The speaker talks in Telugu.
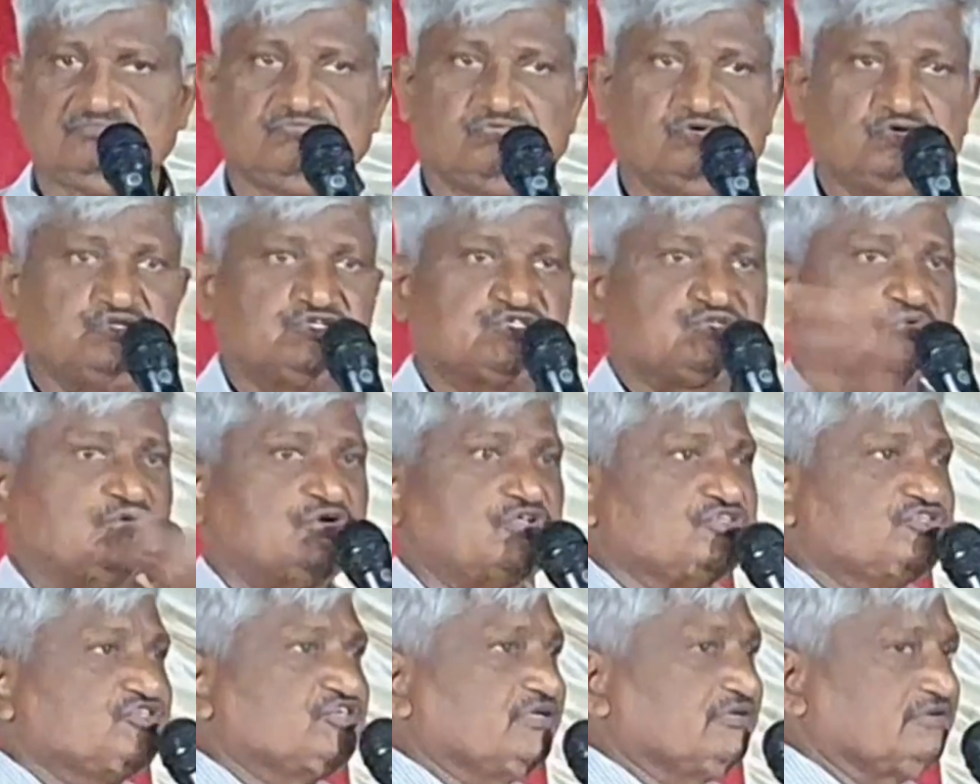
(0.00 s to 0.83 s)
పోలీసు
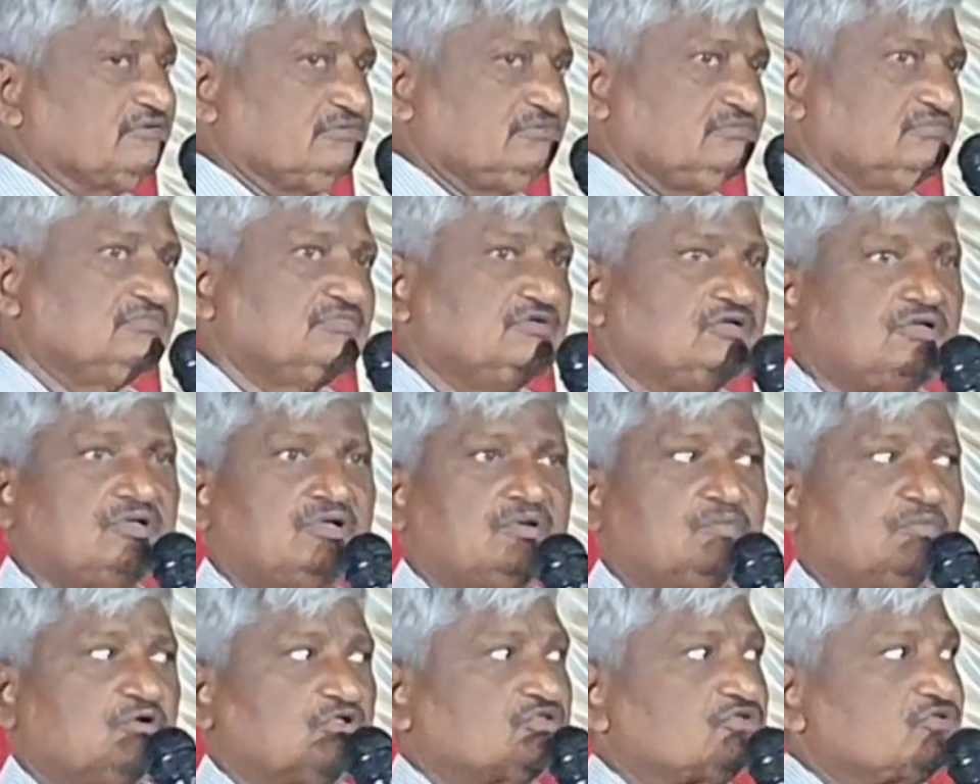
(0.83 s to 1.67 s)
వాళ్ళు వచ్చారు
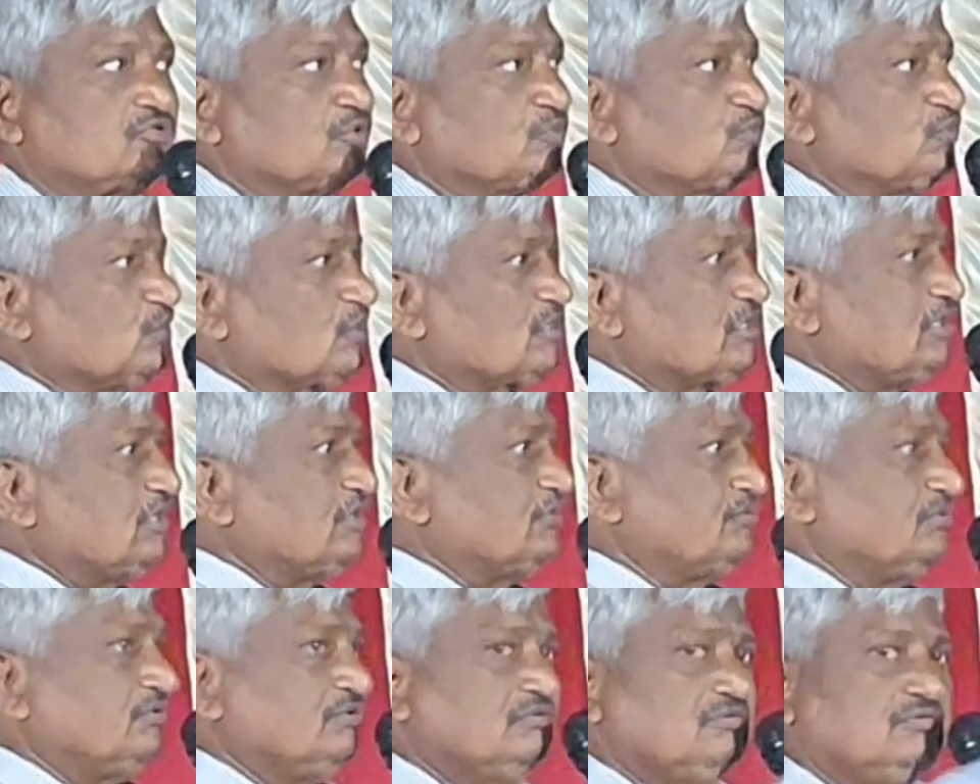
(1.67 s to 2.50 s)
మొత్తం
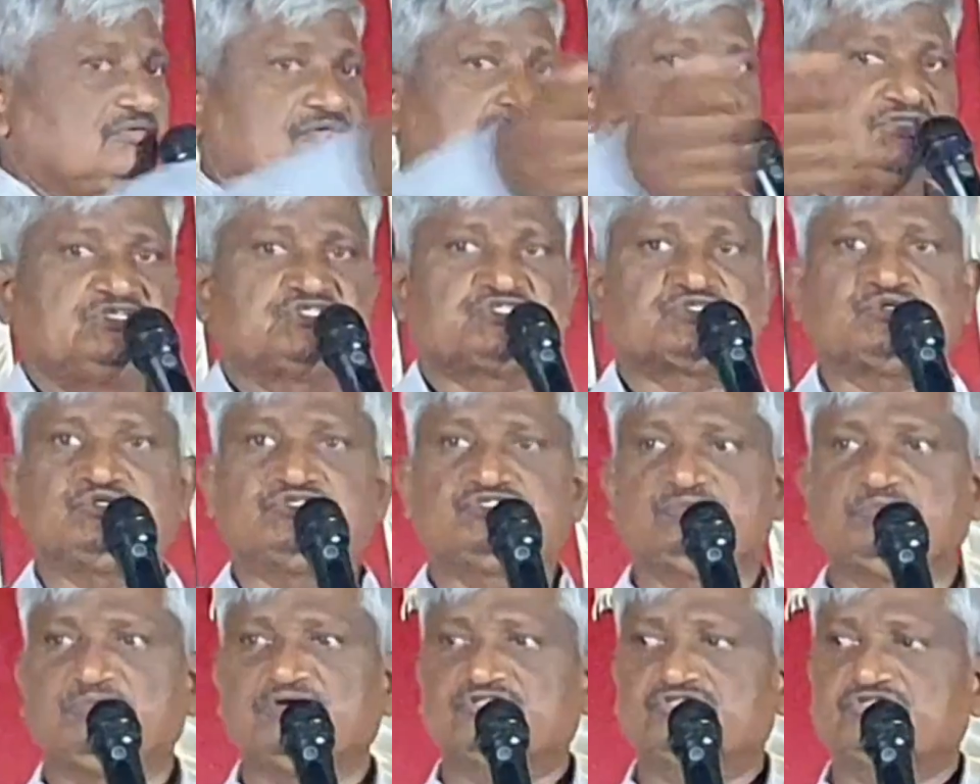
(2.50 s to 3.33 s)
కుక్కలు
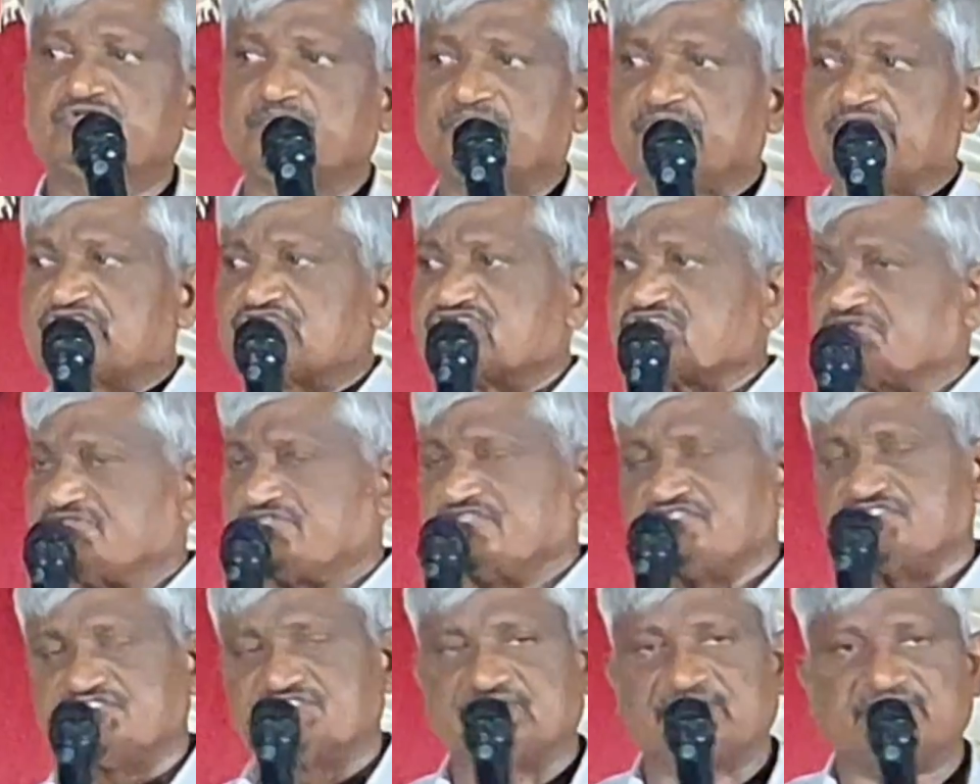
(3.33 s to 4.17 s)
తీసుకొచ్చి మొత్తం
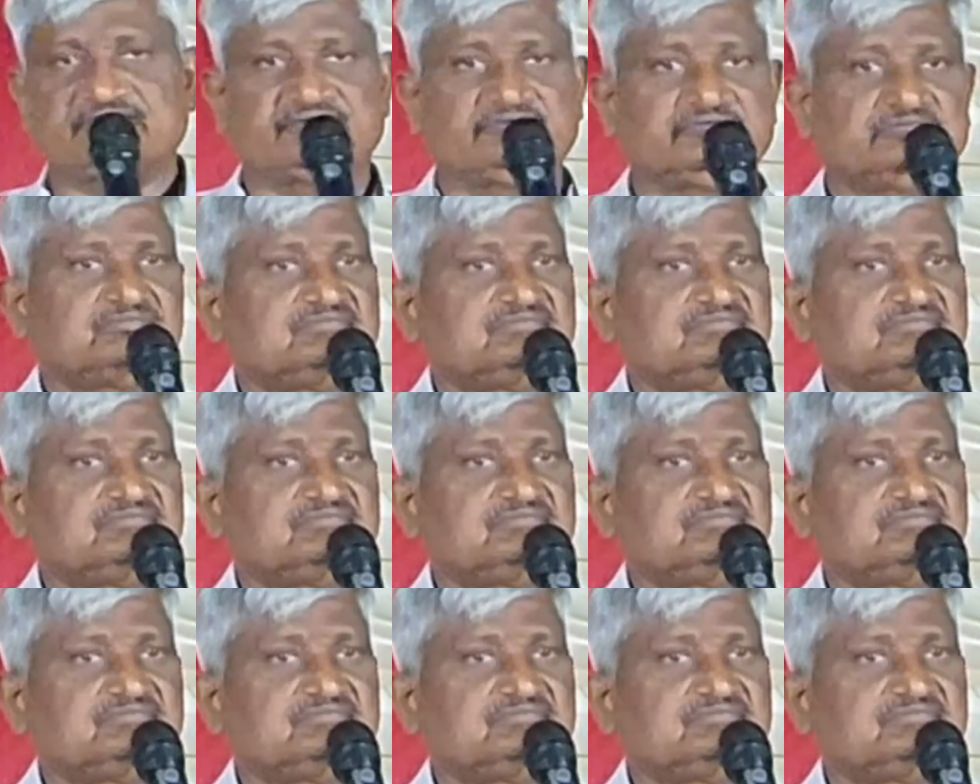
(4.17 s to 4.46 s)
పరిశోధించారు